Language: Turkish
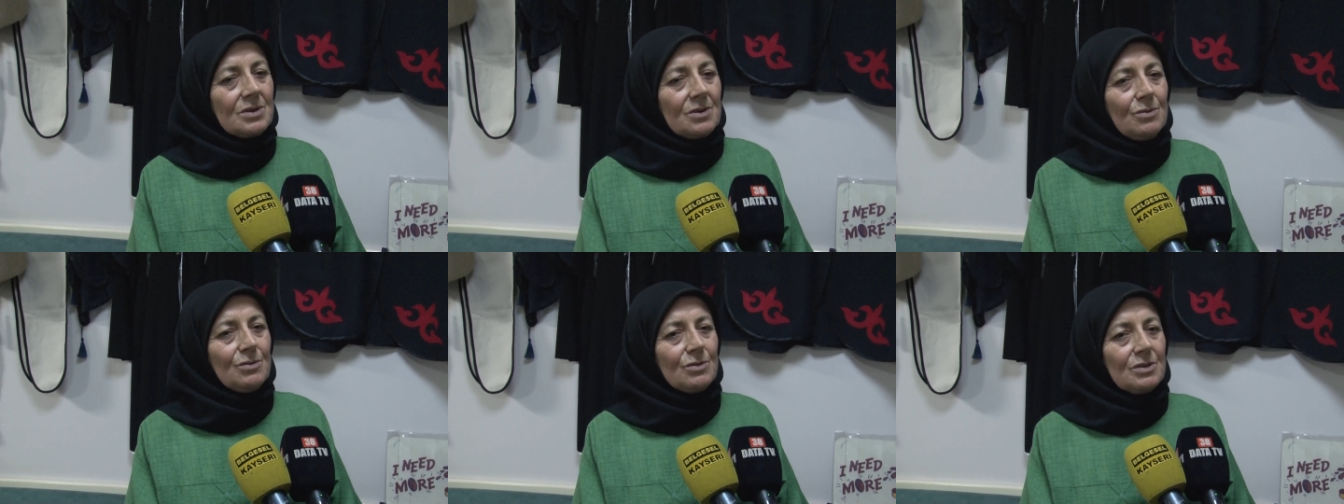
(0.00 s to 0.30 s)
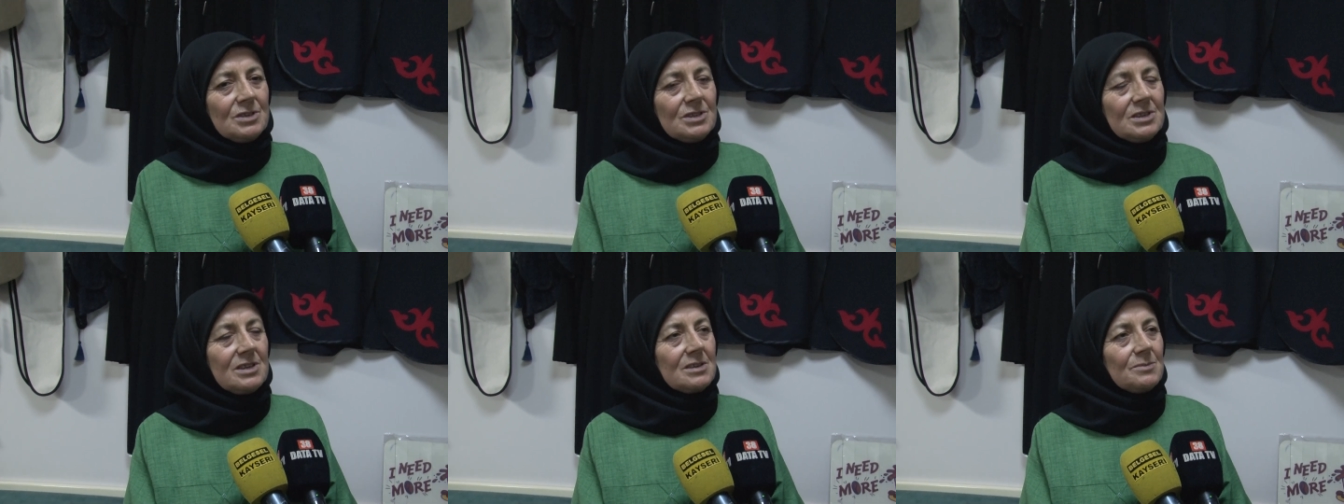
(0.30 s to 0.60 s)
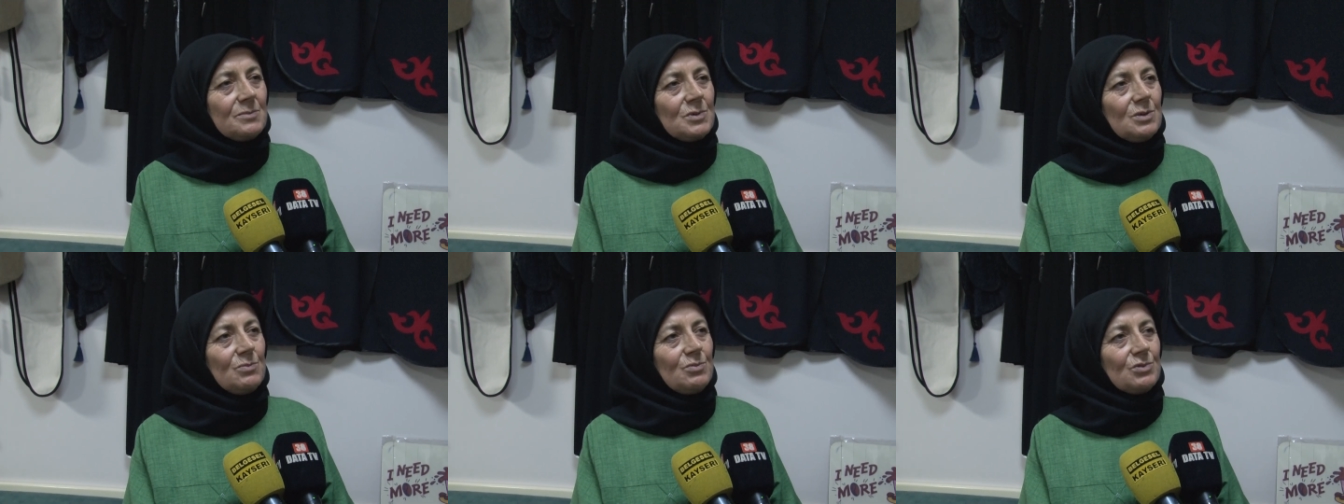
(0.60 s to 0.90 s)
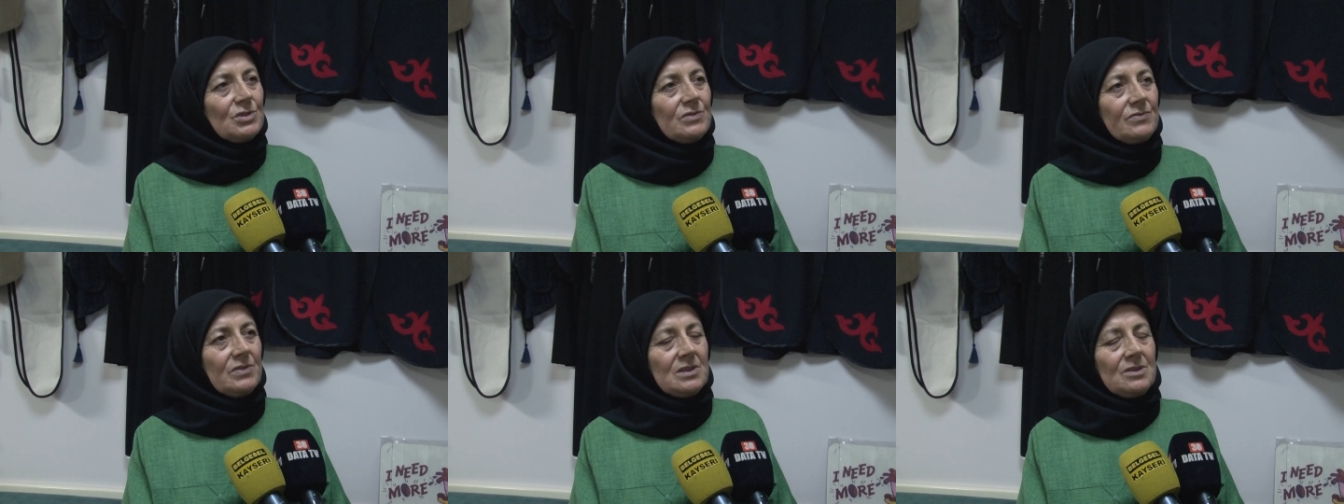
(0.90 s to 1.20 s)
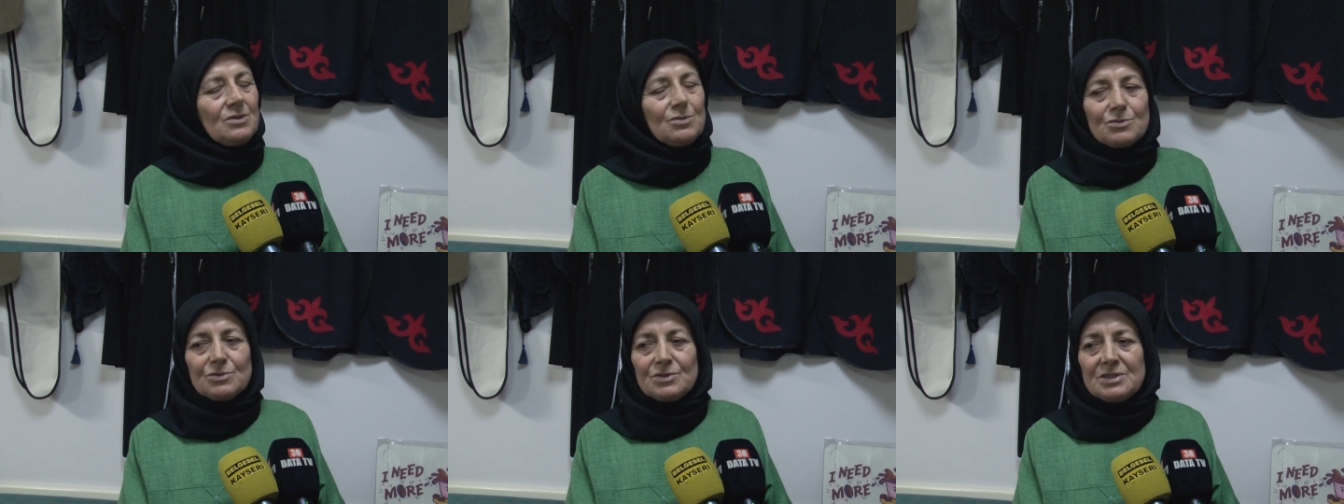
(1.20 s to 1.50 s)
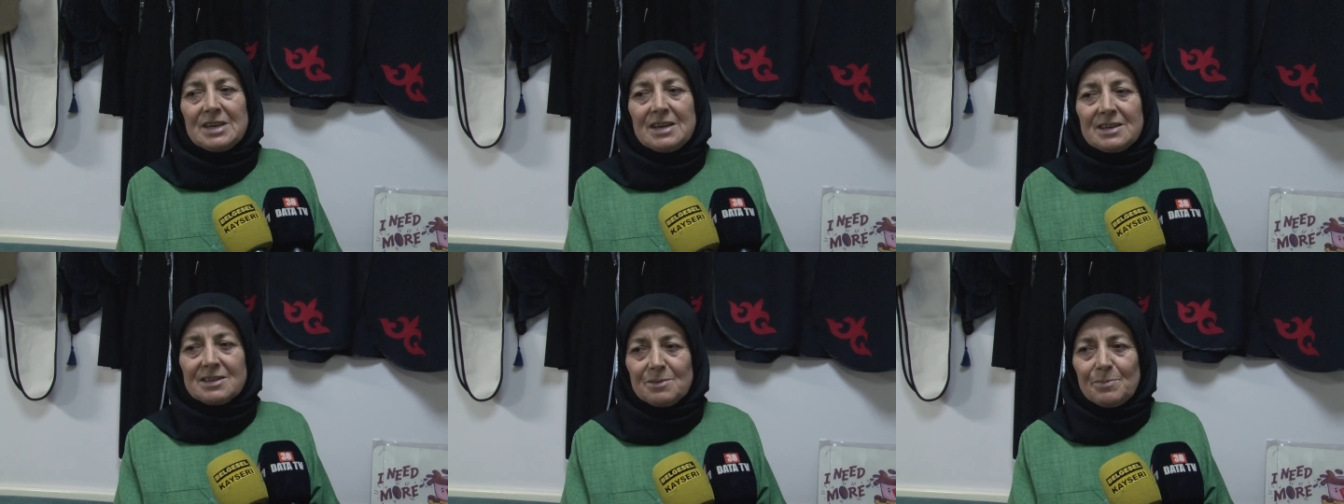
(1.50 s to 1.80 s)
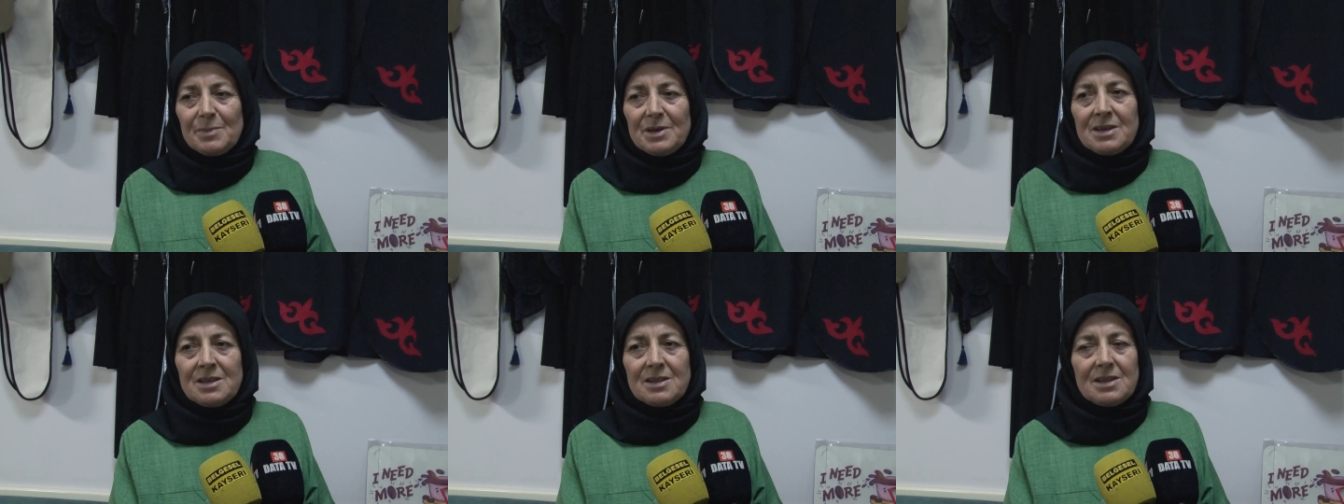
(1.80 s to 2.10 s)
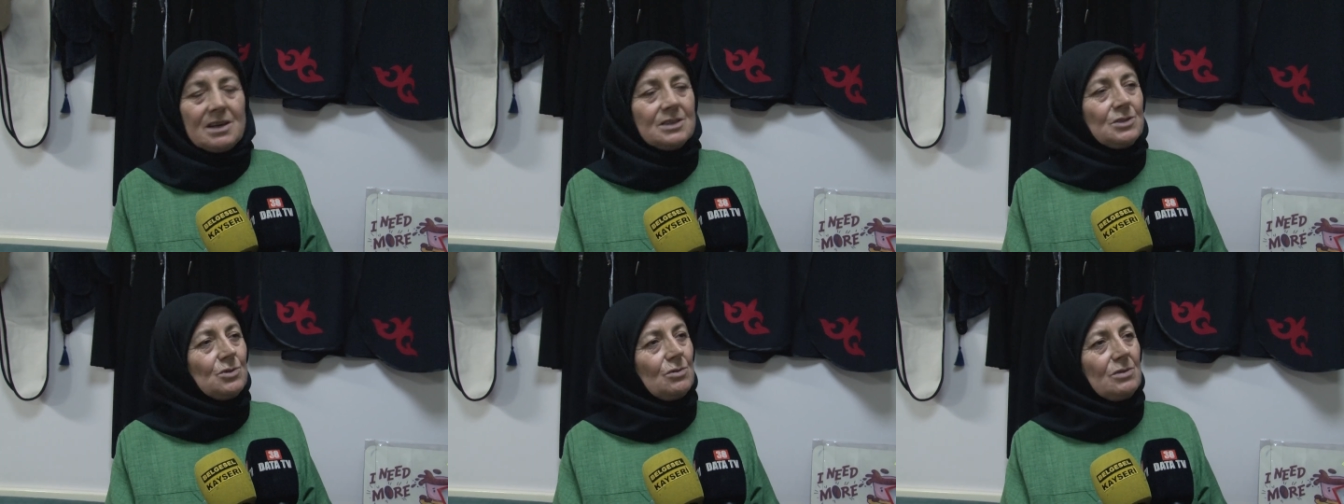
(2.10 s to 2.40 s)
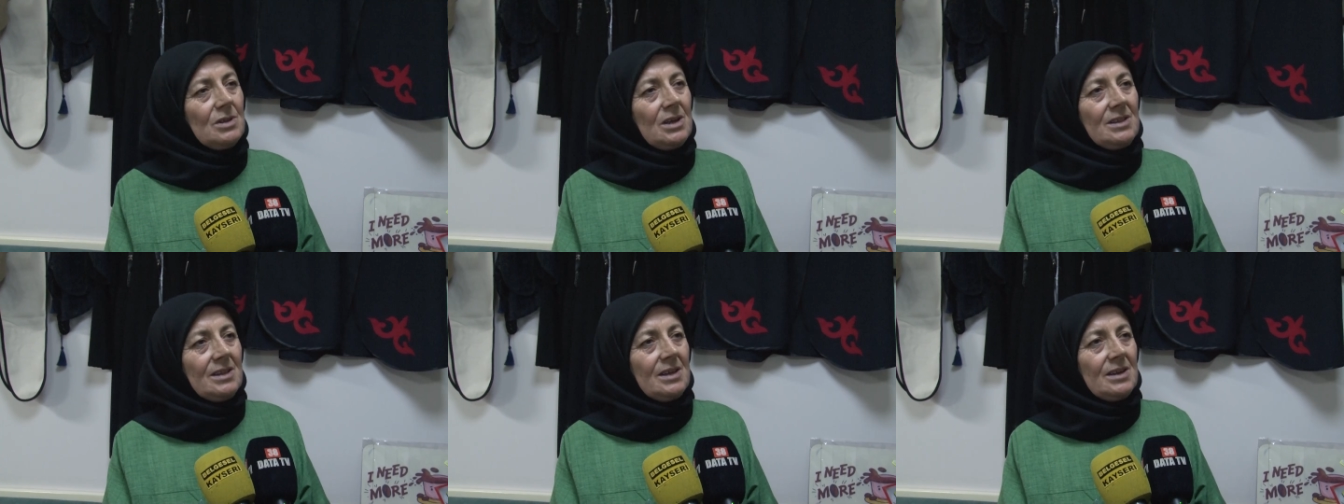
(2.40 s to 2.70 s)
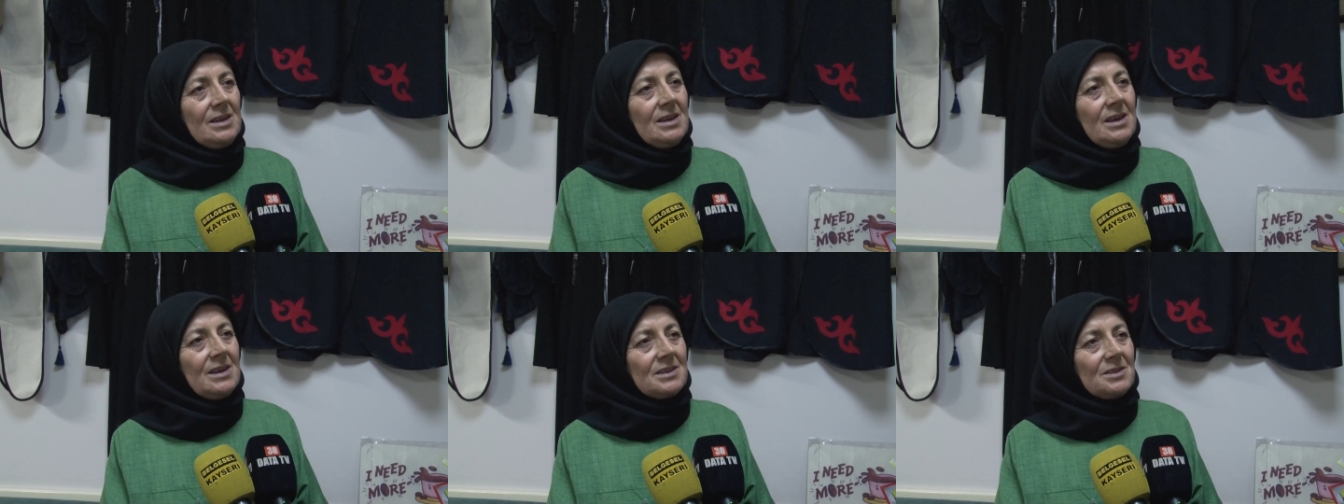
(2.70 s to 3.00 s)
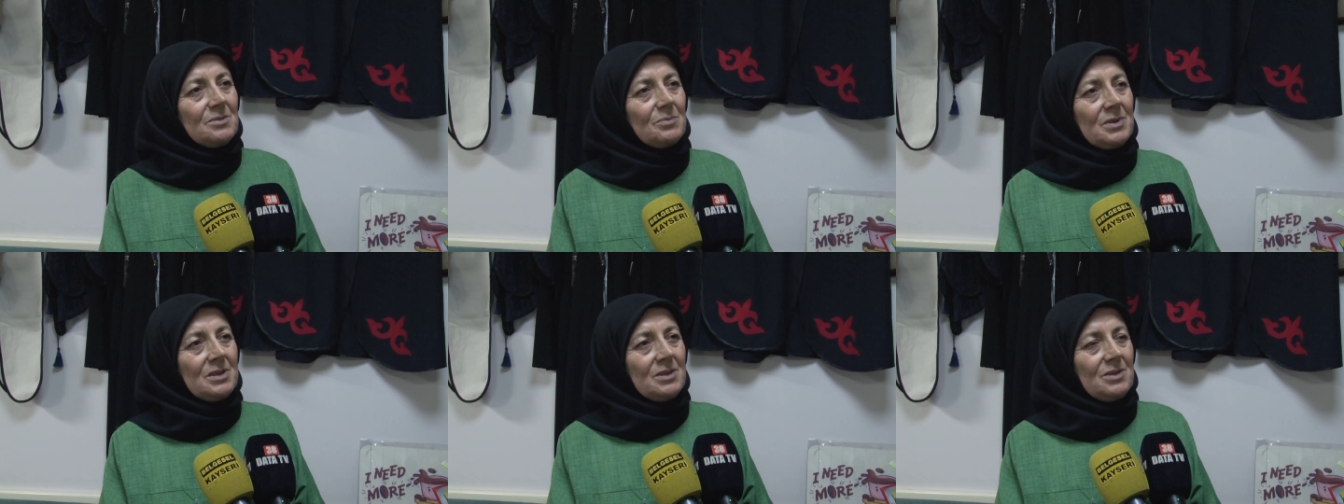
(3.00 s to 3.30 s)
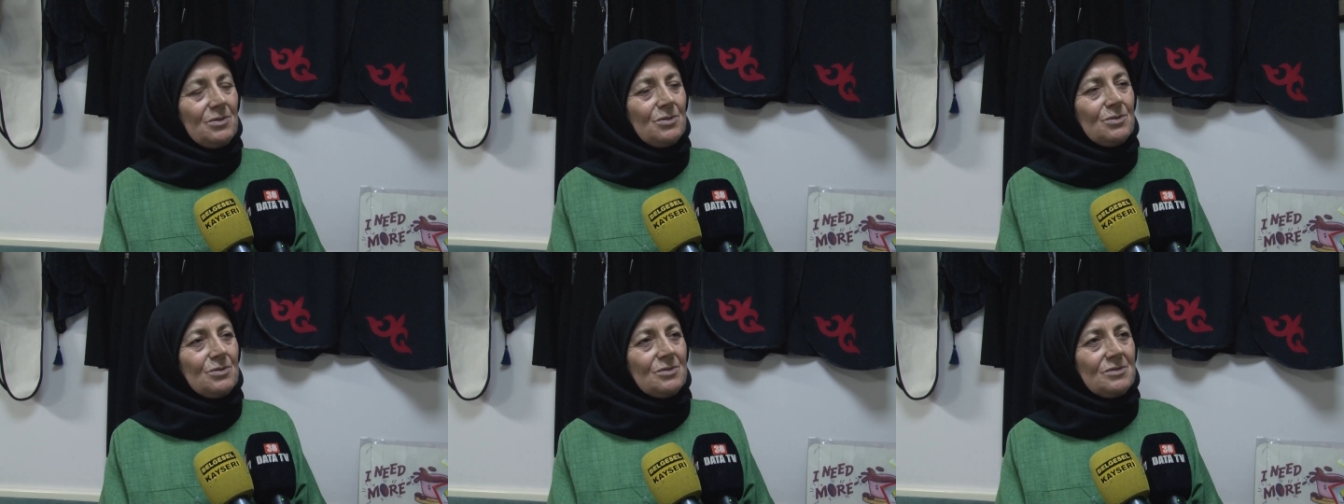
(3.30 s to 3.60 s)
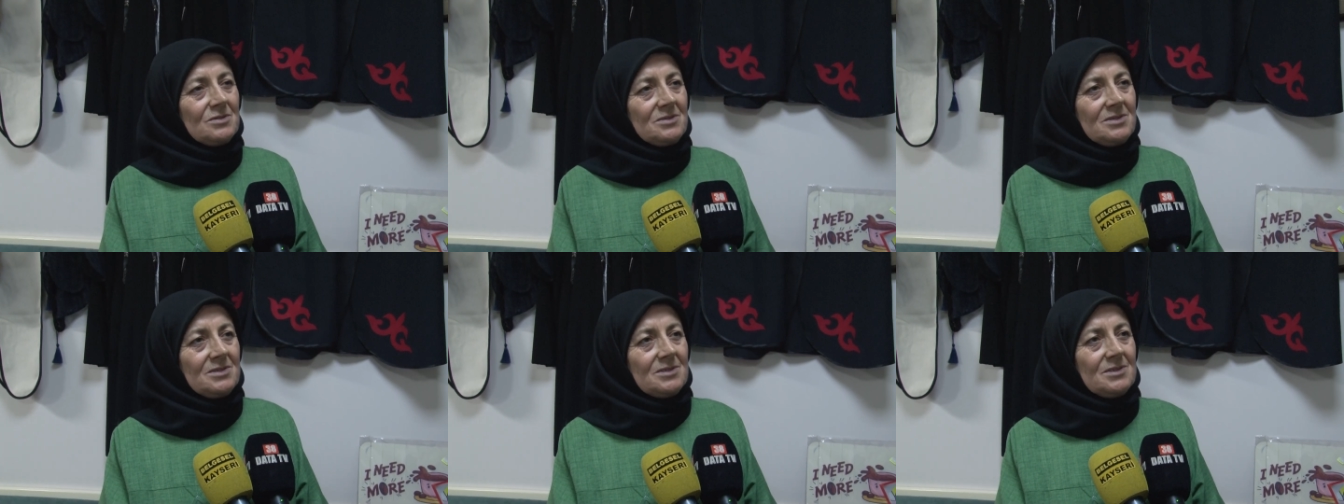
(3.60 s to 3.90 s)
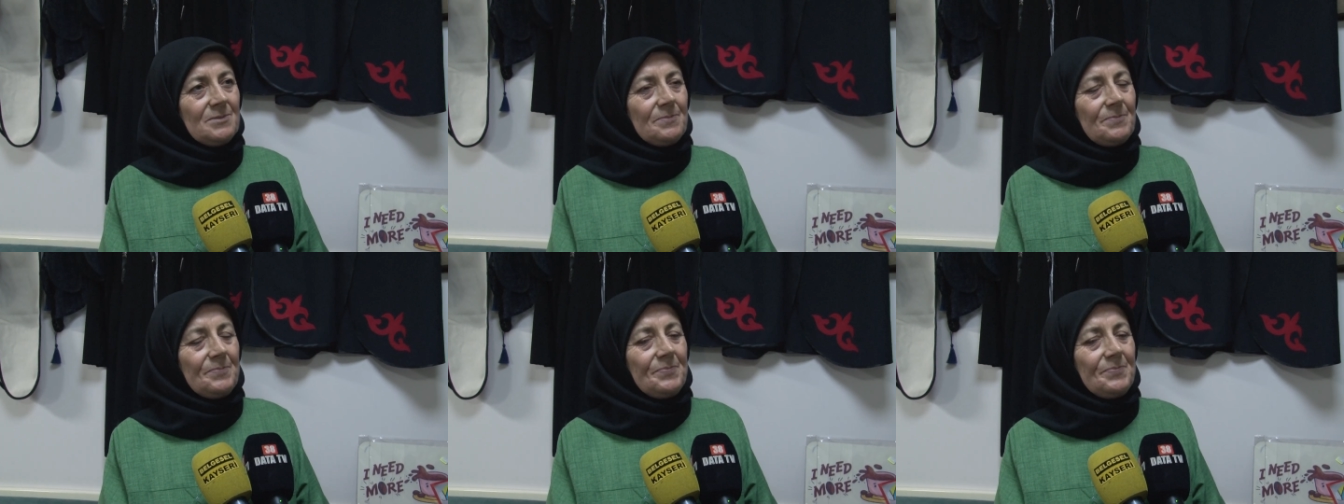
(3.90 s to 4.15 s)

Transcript: Öğrencilerimize burs veriyoruz. Yardıma ihtiyacı olanlara yardım ediyoruz.